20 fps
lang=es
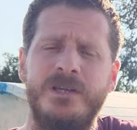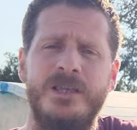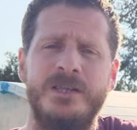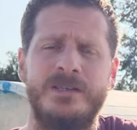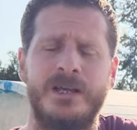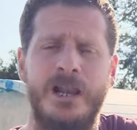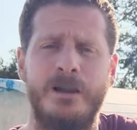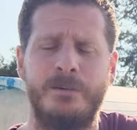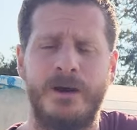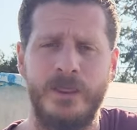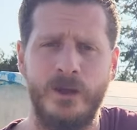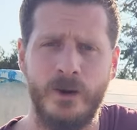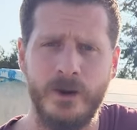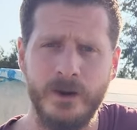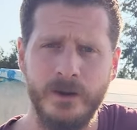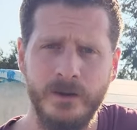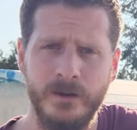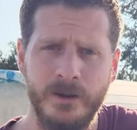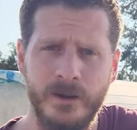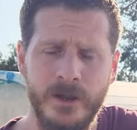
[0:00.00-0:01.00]
de
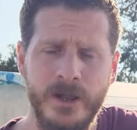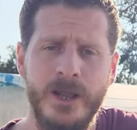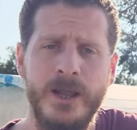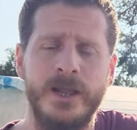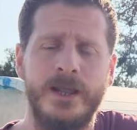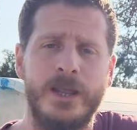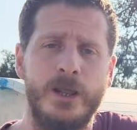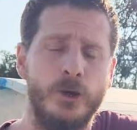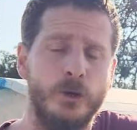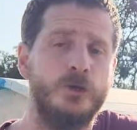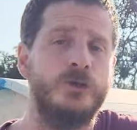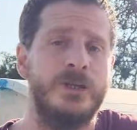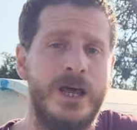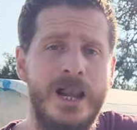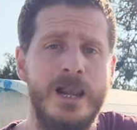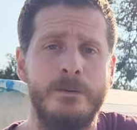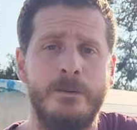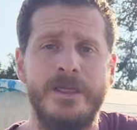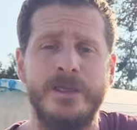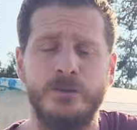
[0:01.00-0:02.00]
salvador, que los
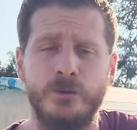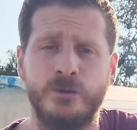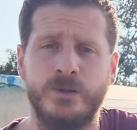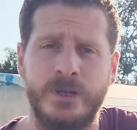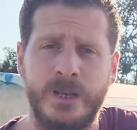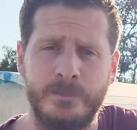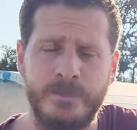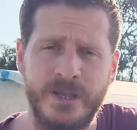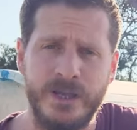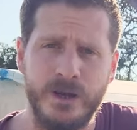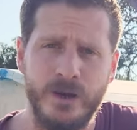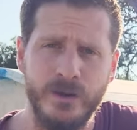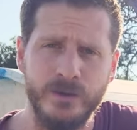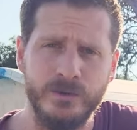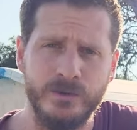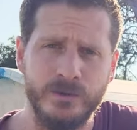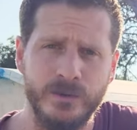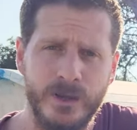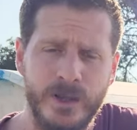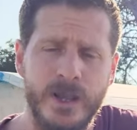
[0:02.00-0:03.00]
salva de sus
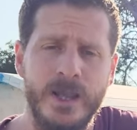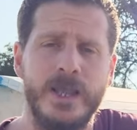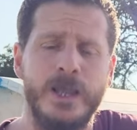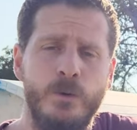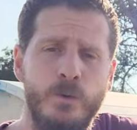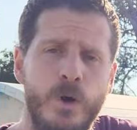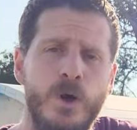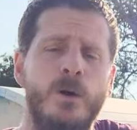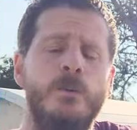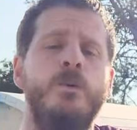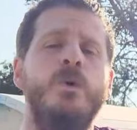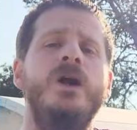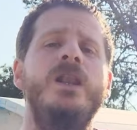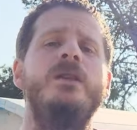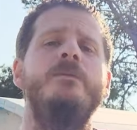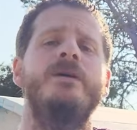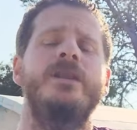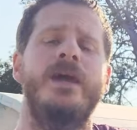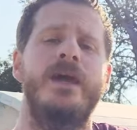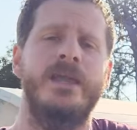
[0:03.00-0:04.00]
enemigos, y luego
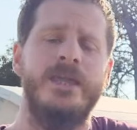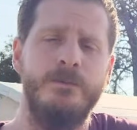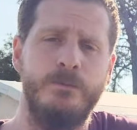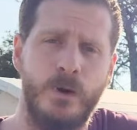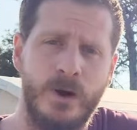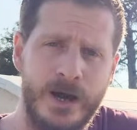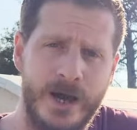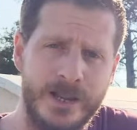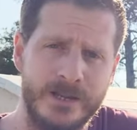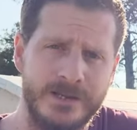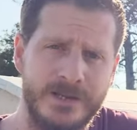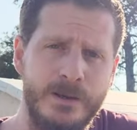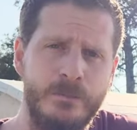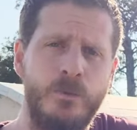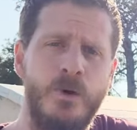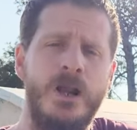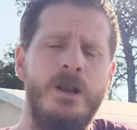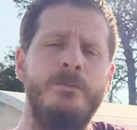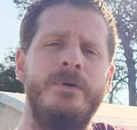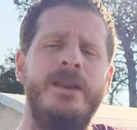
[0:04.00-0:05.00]
vuelven a equivocarse,
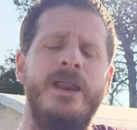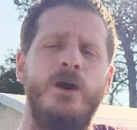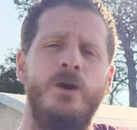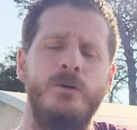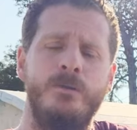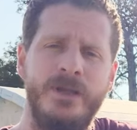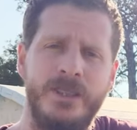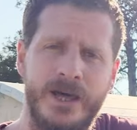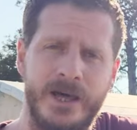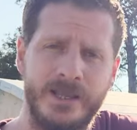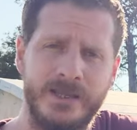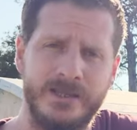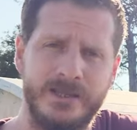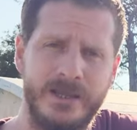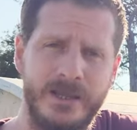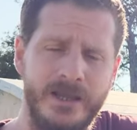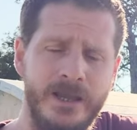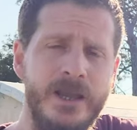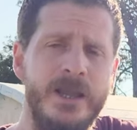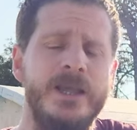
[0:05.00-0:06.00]
vuelven a
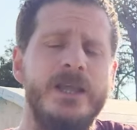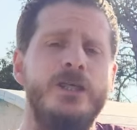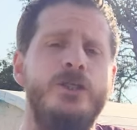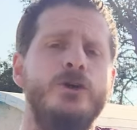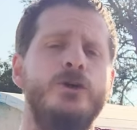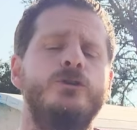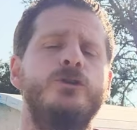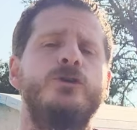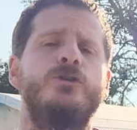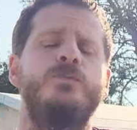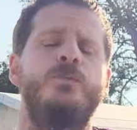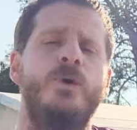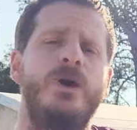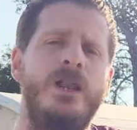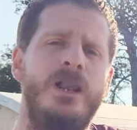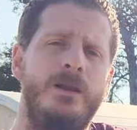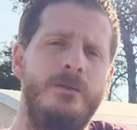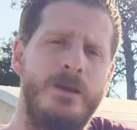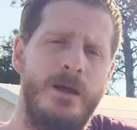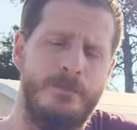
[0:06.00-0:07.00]
olvidarse, y Dios los
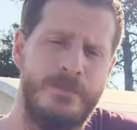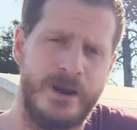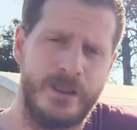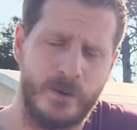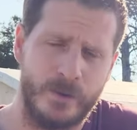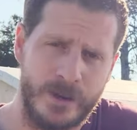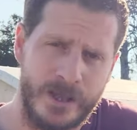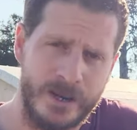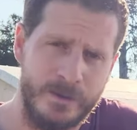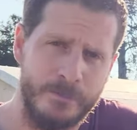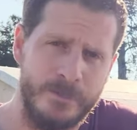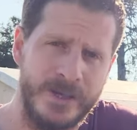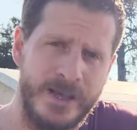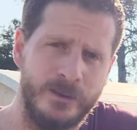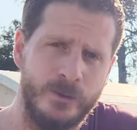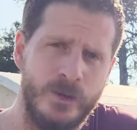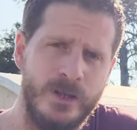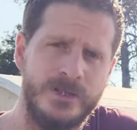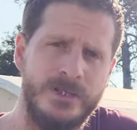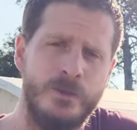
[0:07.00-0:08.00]
vuelve a perdonar
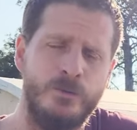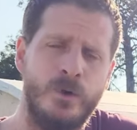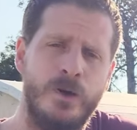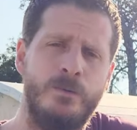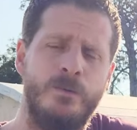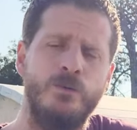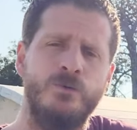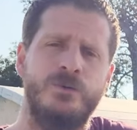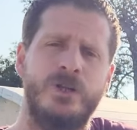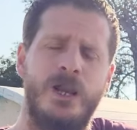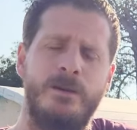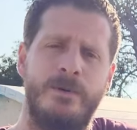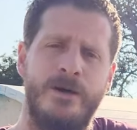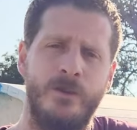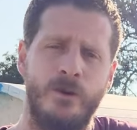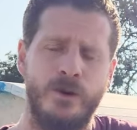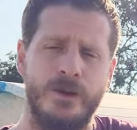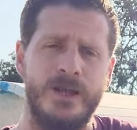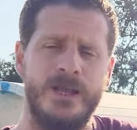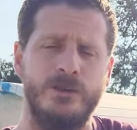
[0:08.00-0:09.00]
enviándoles de nuevo un salvador.